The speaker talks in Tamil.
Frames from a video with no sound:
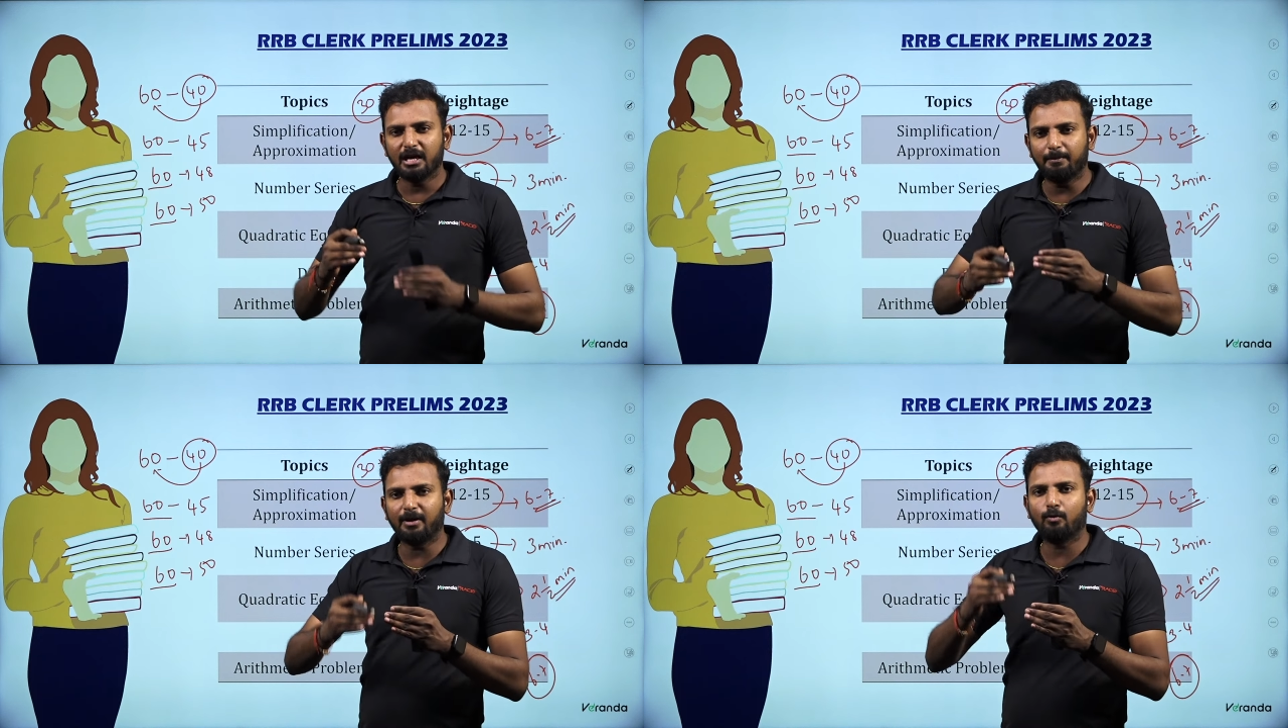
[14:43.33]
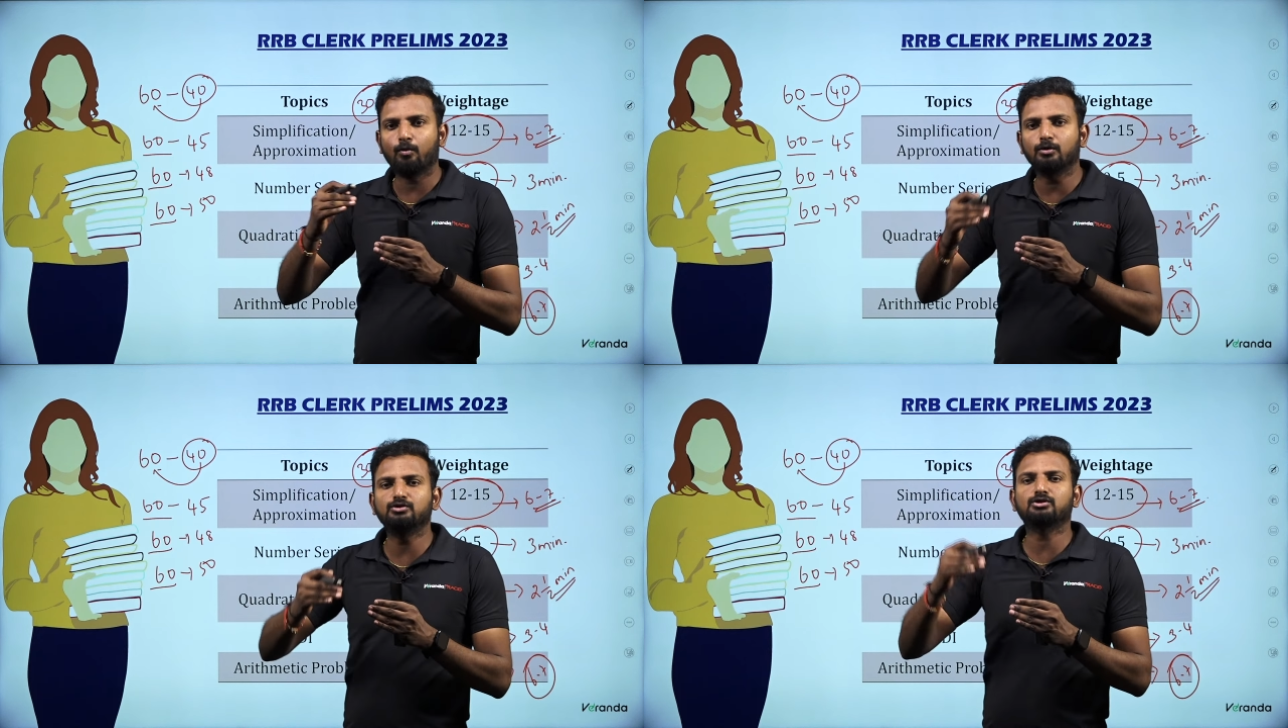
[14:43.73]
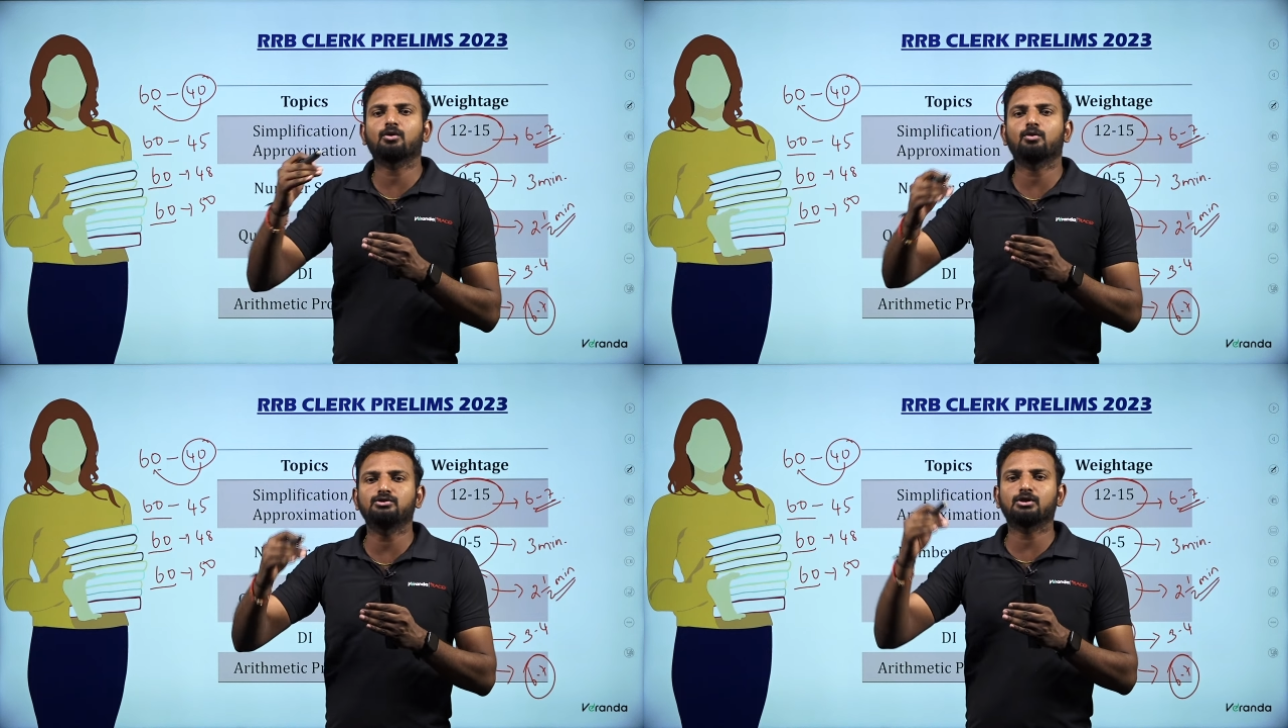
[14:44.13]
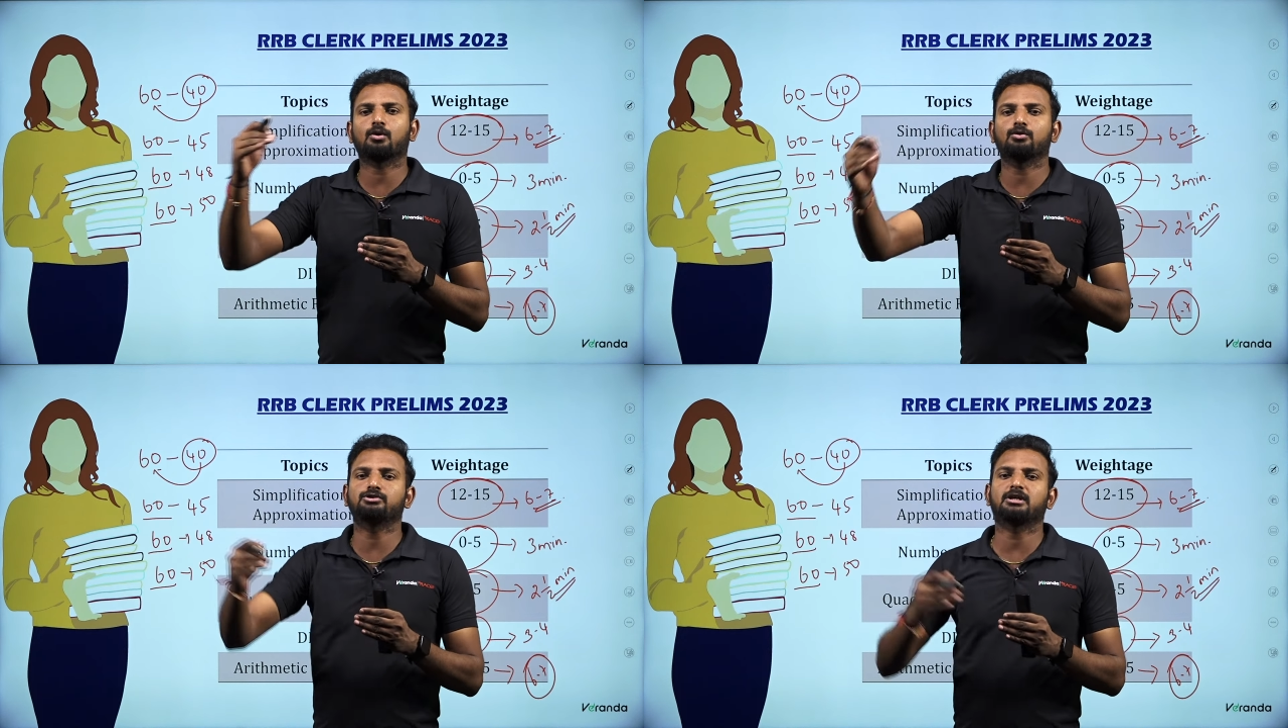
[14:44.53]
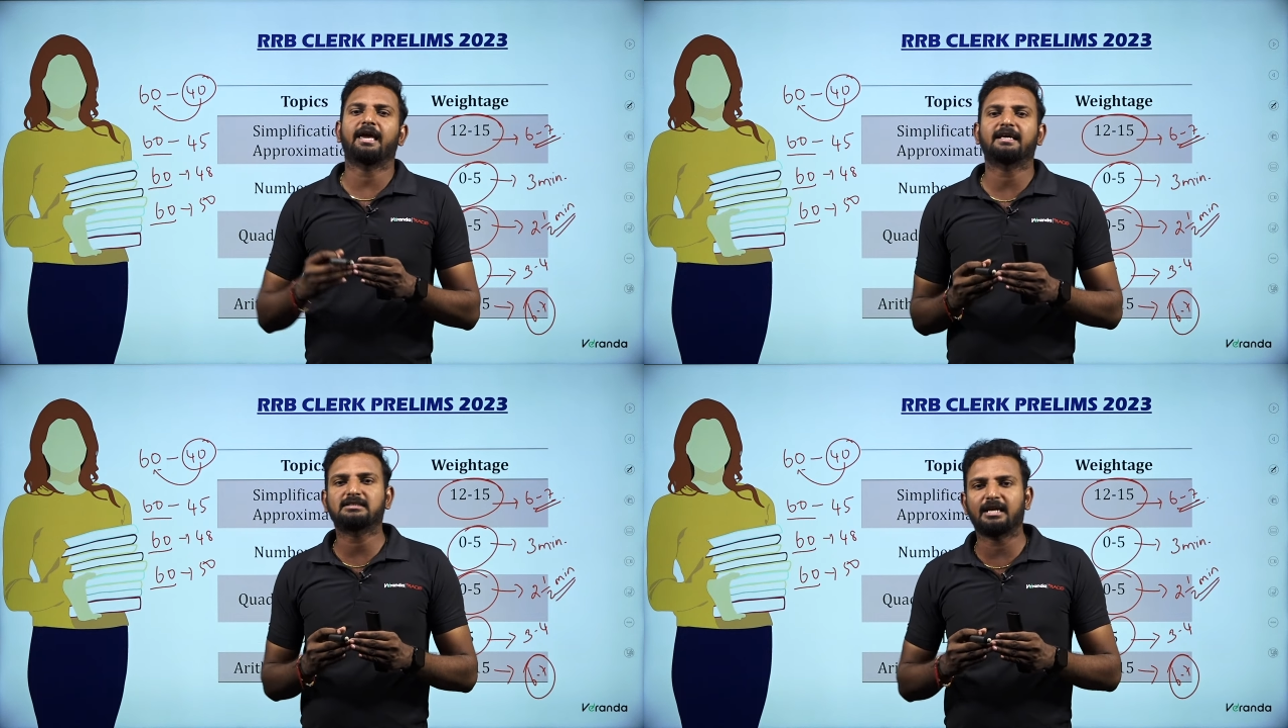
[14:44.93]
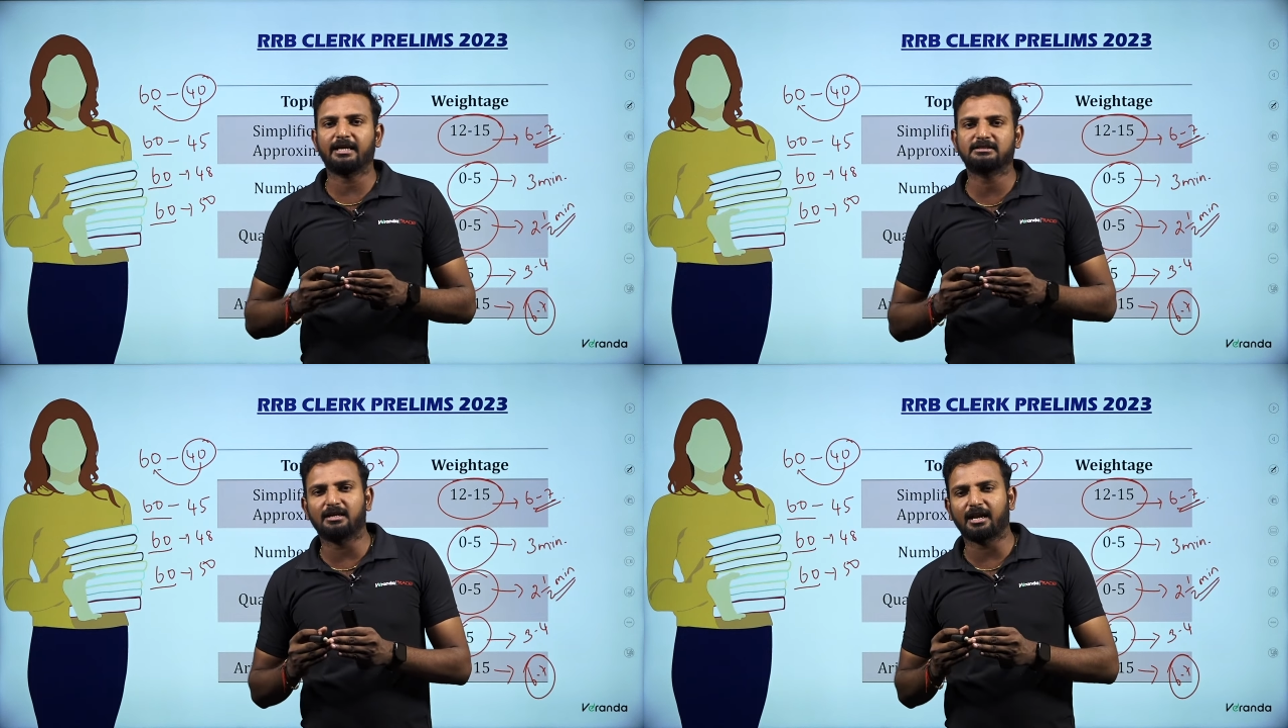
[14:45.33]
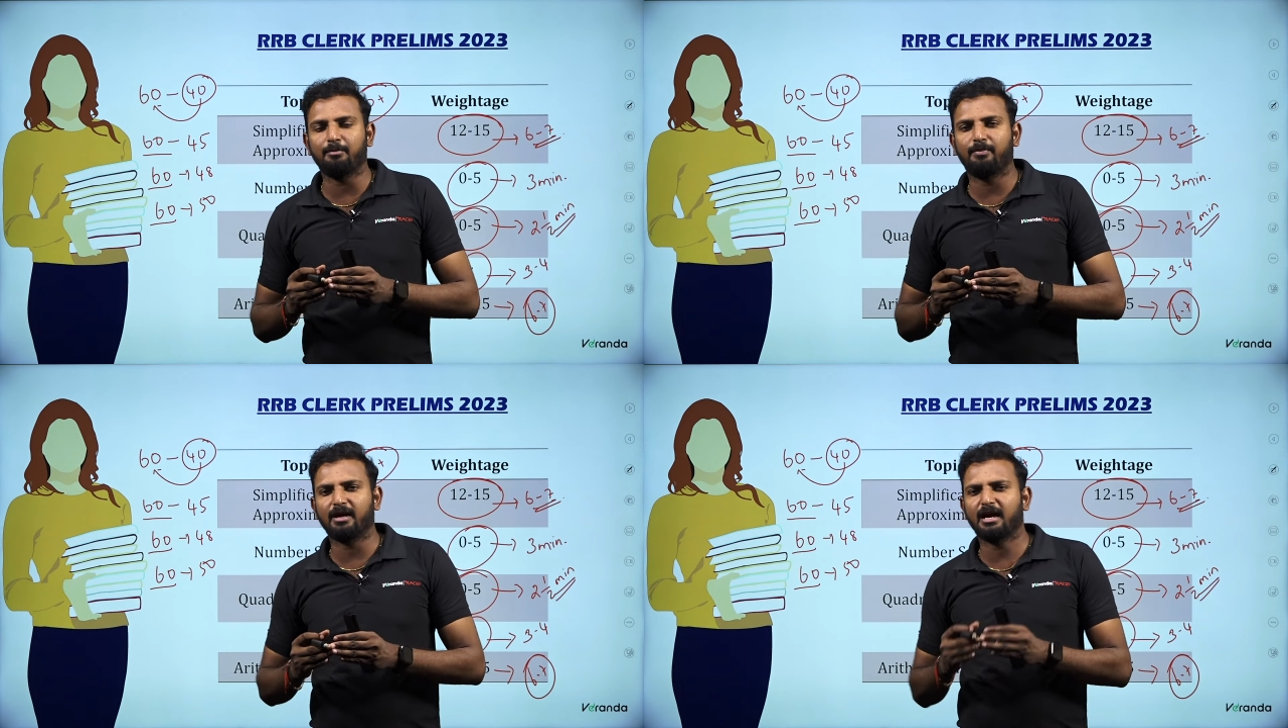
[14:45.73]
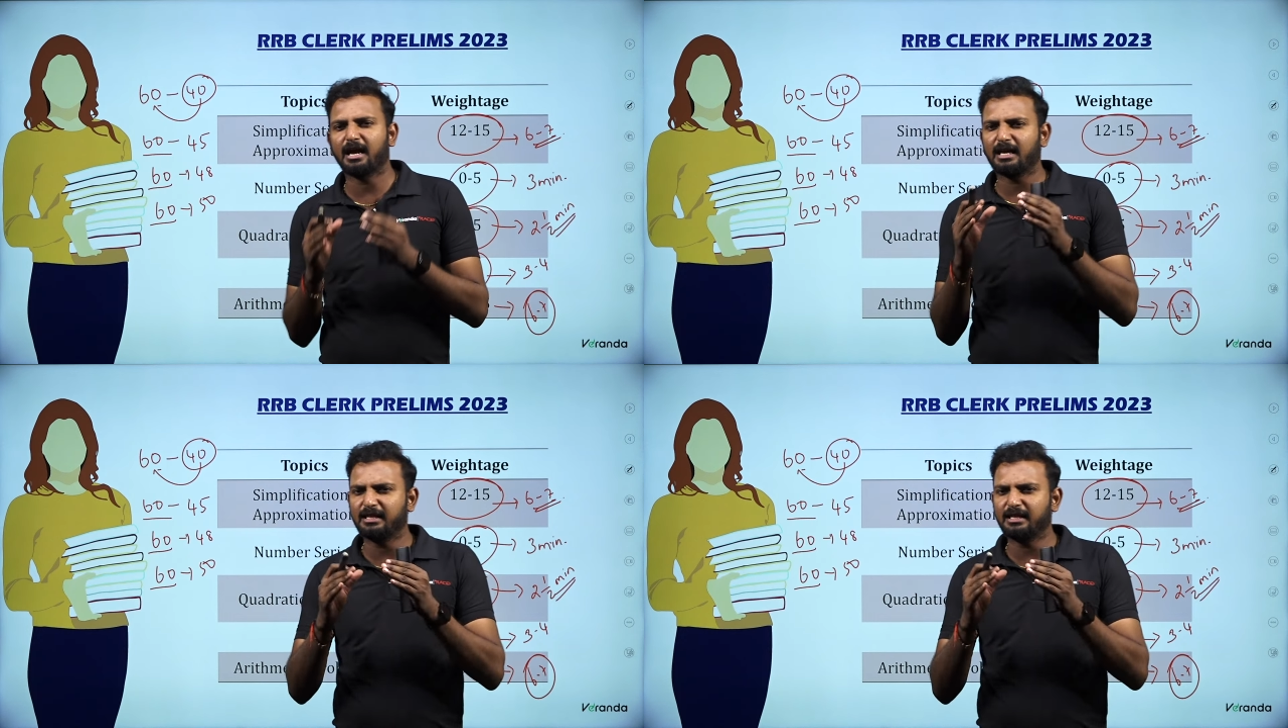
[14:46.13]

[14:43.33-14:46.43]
இப்படி கொஞ்சம் கொஞ்சம் கொஞ்சம் எக்ஸ்ட்ரா எக்ஸ்ட்ரா ட்ரை பண்ணுங்கள்